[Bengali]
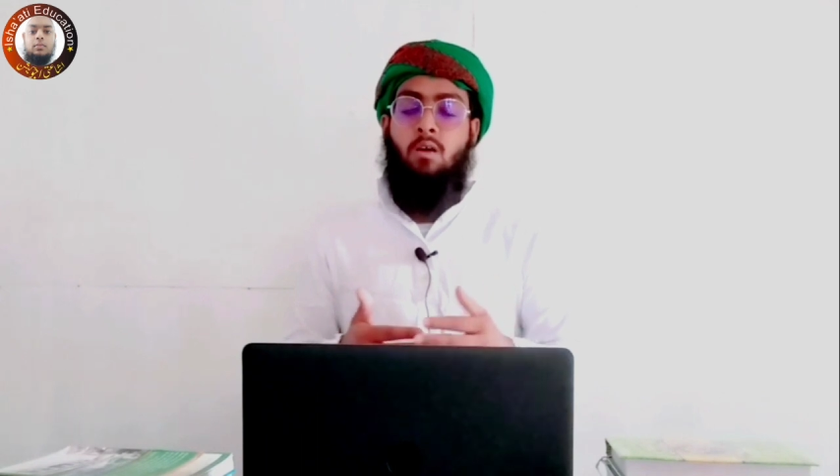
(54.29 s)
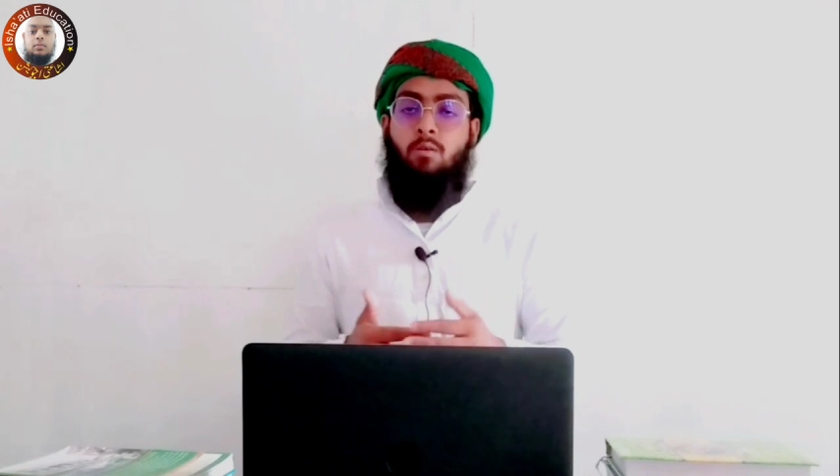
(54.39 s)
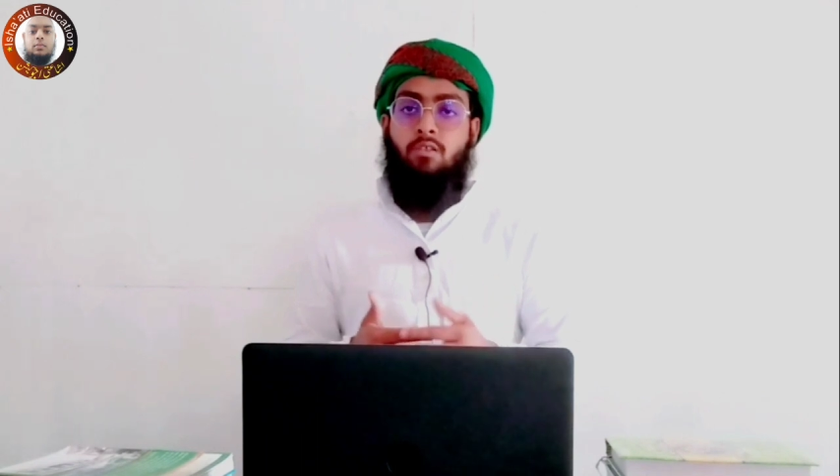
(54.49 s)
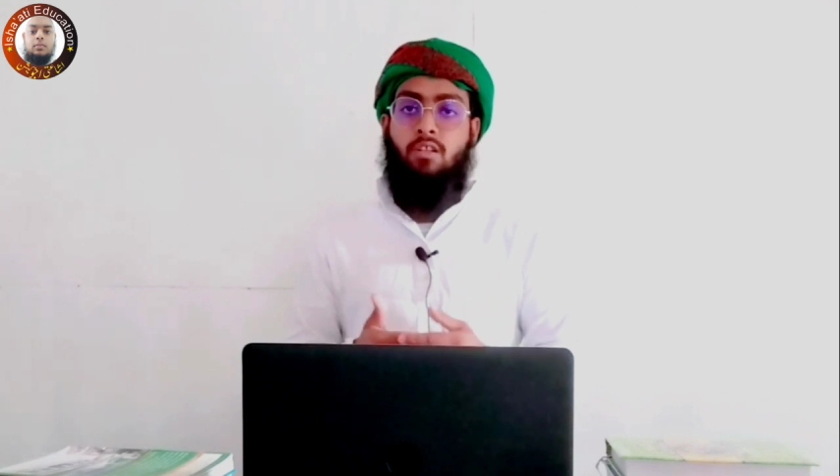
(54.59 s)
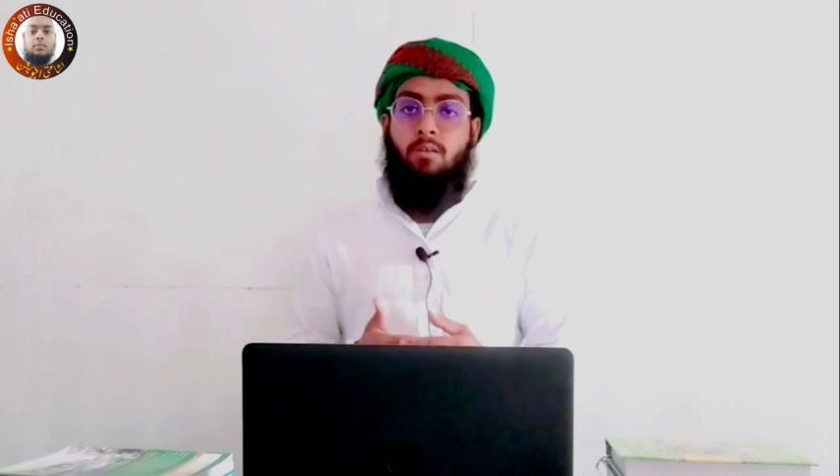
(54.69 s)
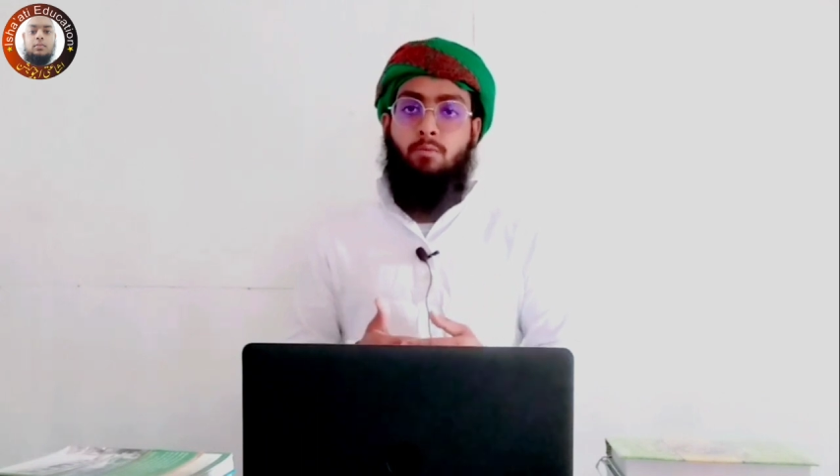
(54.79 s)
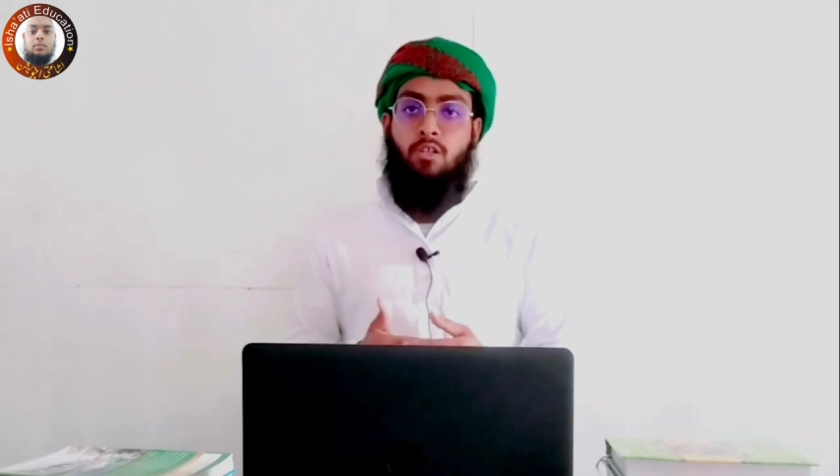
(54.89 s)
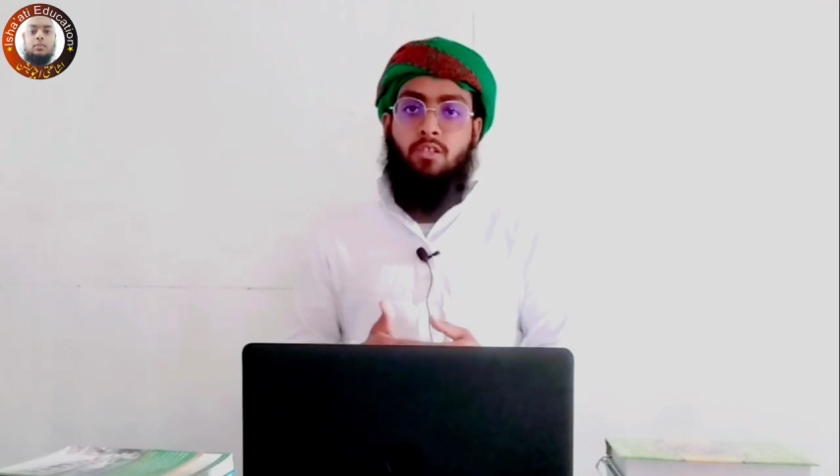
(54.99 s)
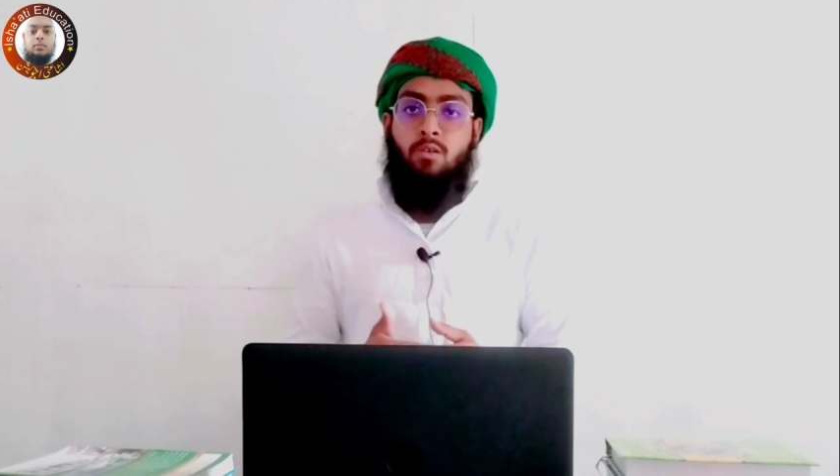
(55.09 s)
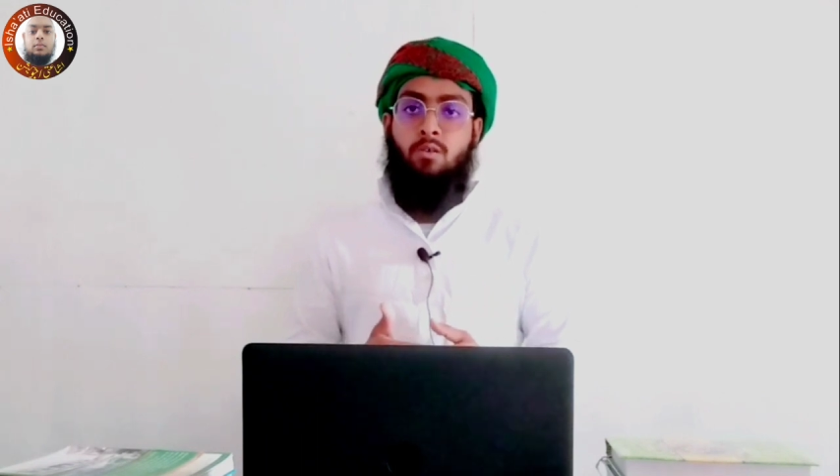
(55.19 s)
ওদেরকে
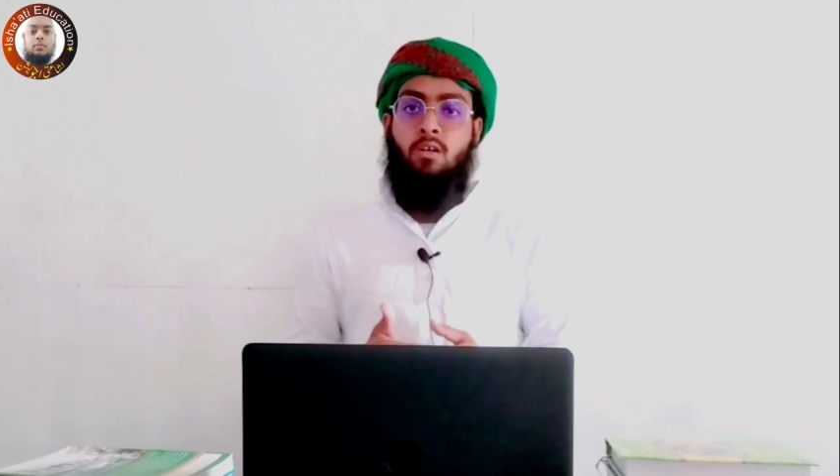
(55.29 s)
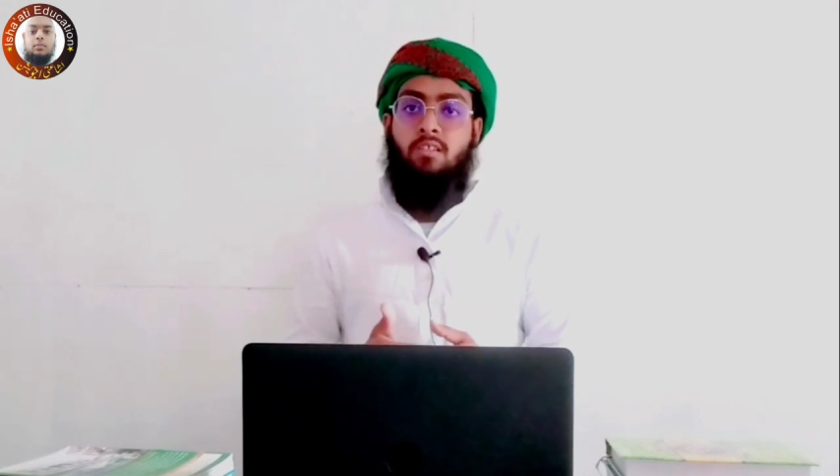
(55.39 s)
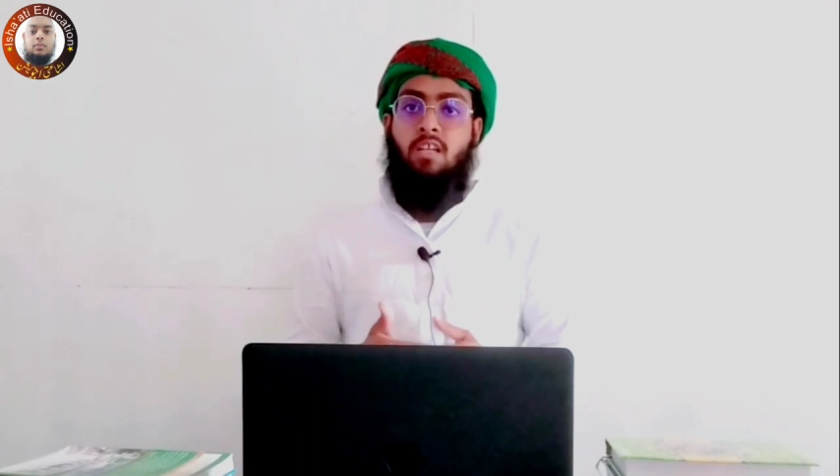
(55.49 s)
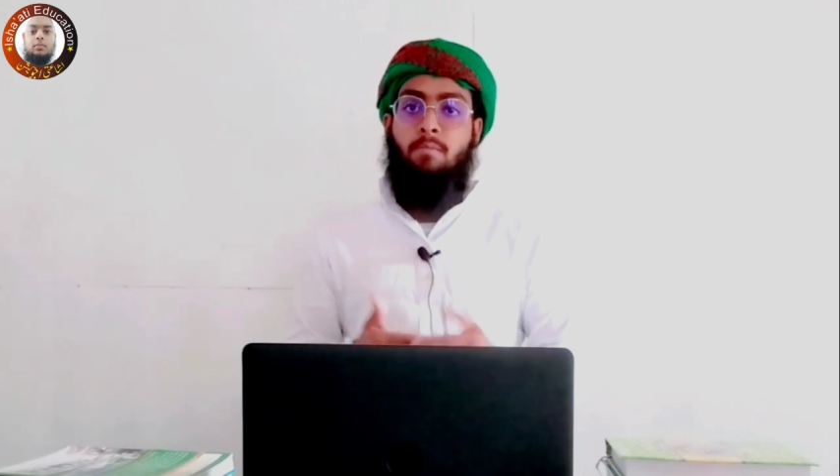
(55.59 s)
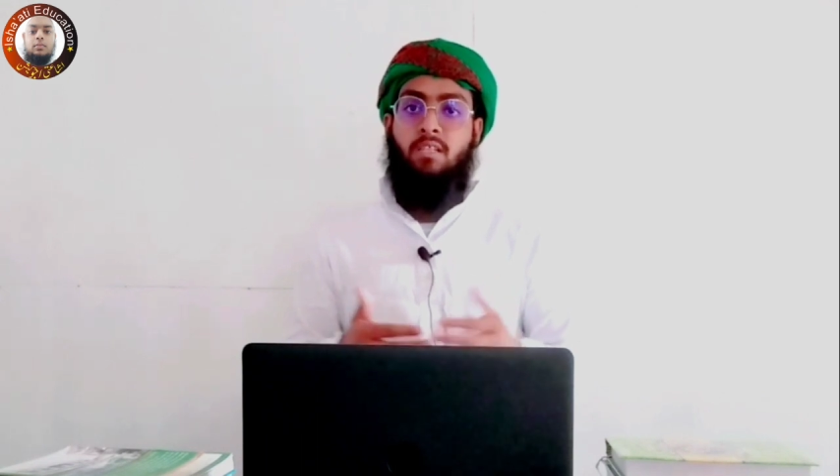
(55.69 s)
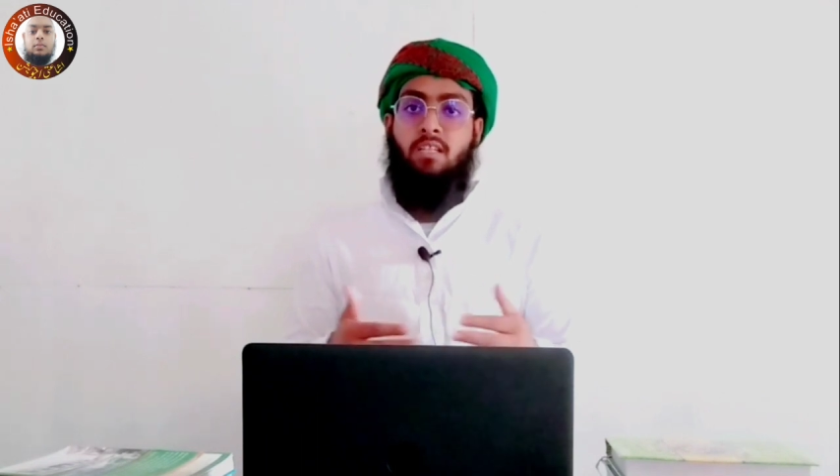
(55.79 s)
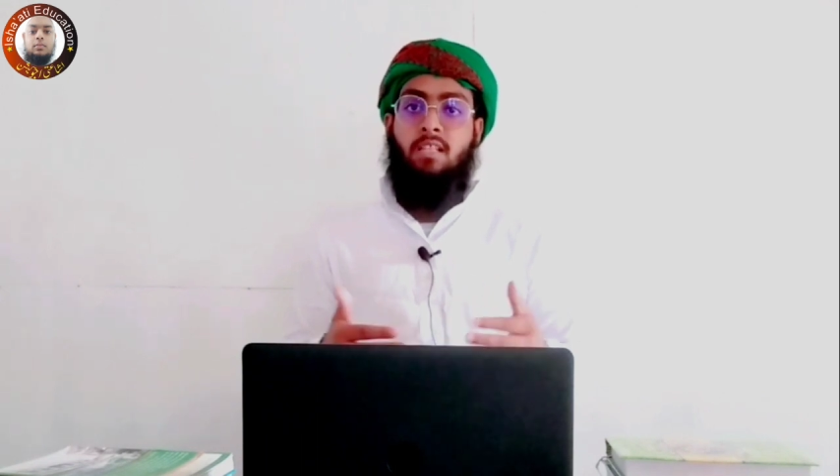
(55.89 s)
বলেছিল যে আমাদের